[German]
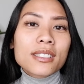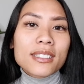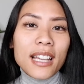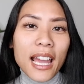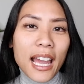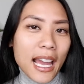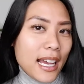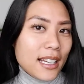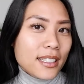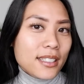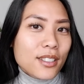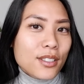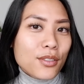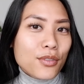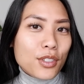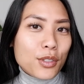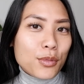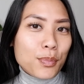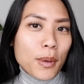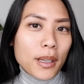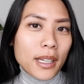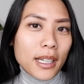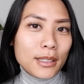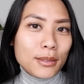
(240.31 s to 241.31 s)
das Erste,
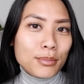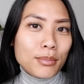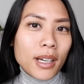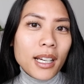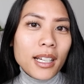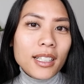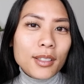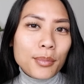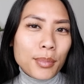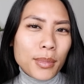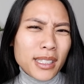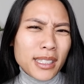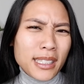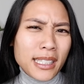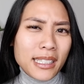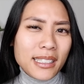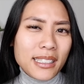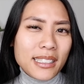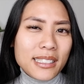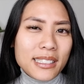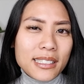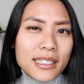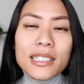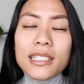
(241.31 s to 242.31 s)
was man halt macht, man
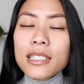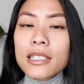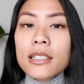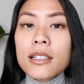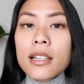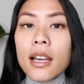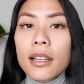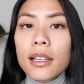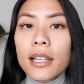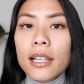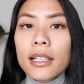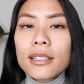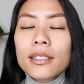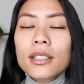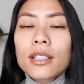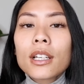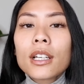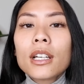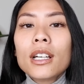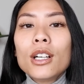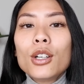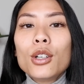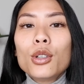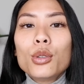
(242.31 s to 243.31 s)
geht ins Internet
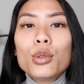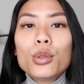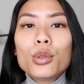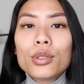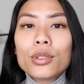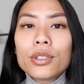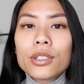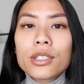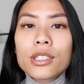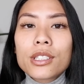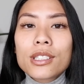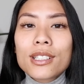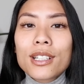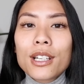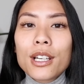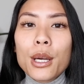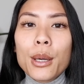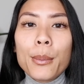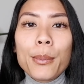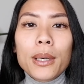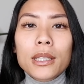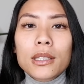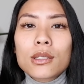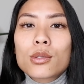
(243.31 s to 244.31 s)
und
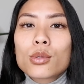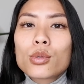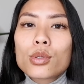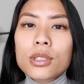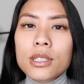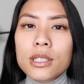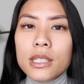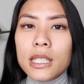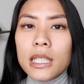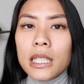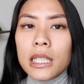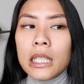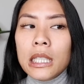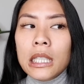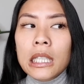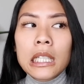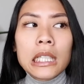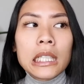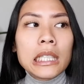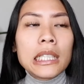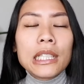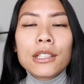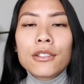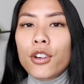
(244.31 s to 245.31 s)
man sucht sich
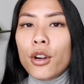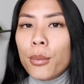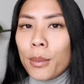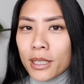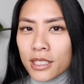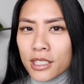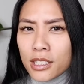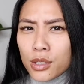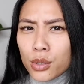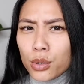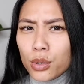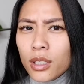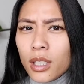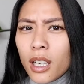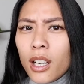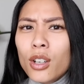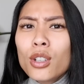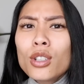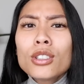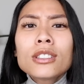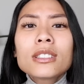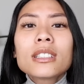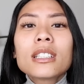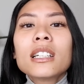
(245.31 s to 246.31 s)
Informationen
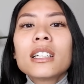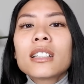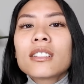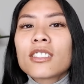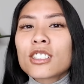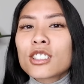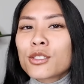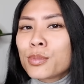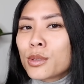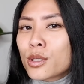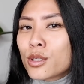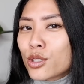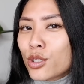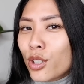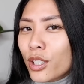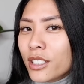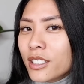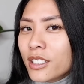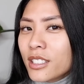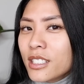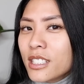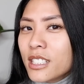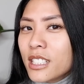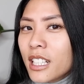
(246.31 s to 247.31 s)
raus, was
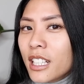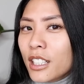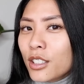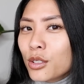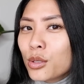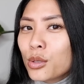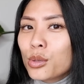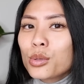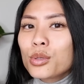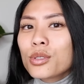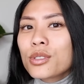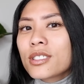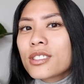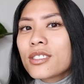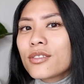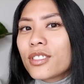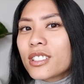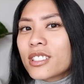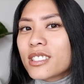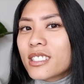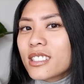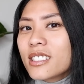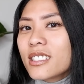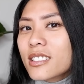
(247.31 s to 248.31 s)
bedeutet Diagnose,
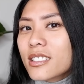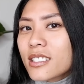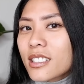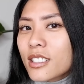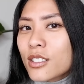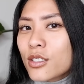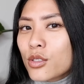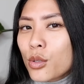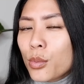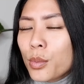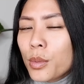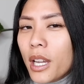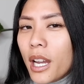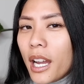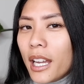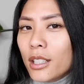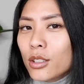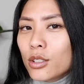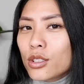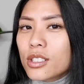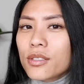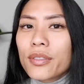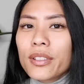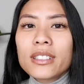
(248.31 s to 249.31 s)
was ist Trisomie
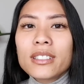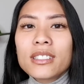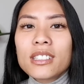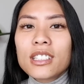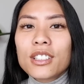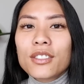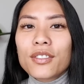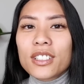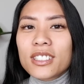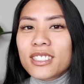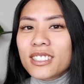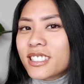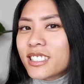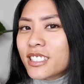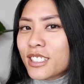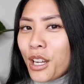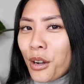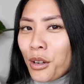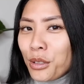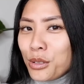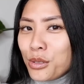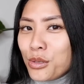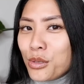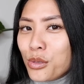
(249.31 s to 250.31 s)
21, was ist
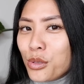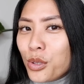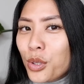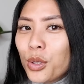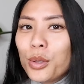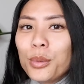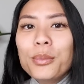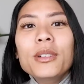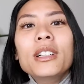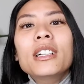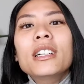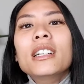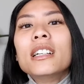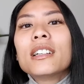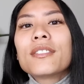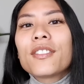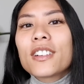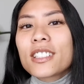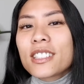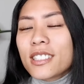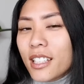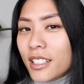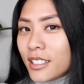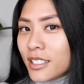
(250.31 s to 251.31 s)
Down-Syndrom,
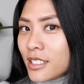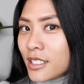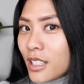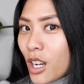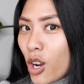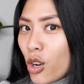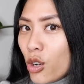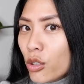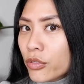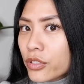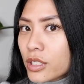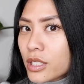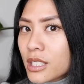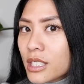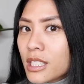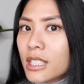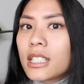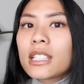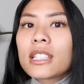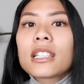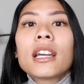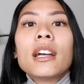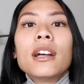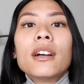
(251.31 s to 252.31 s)
was hat es auf
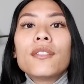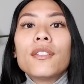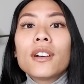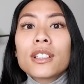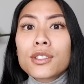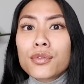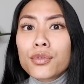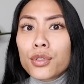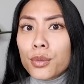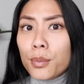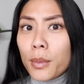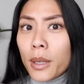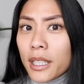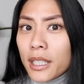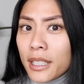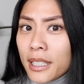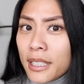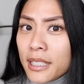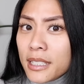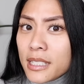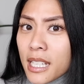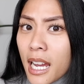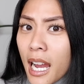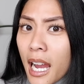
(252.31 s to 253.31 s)
sich, was wird mein
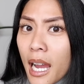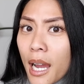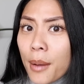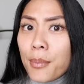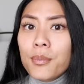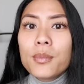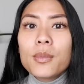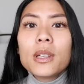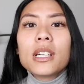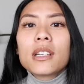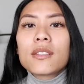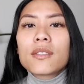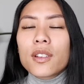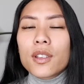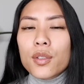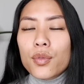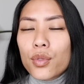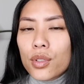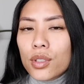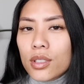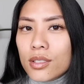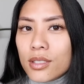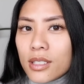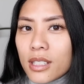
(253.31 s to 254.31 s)
Kind haben,
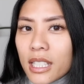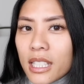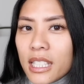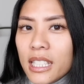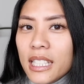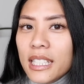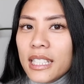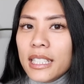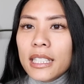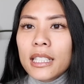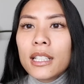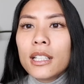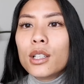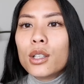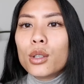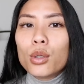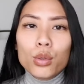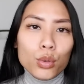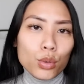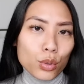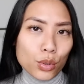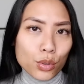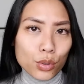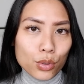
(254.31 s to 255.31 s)
was wird es kriegen
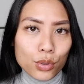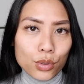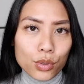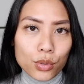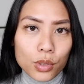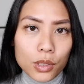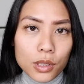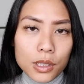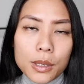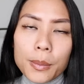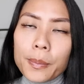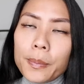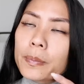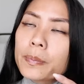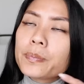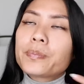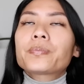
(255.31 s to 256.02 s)
und, und, und.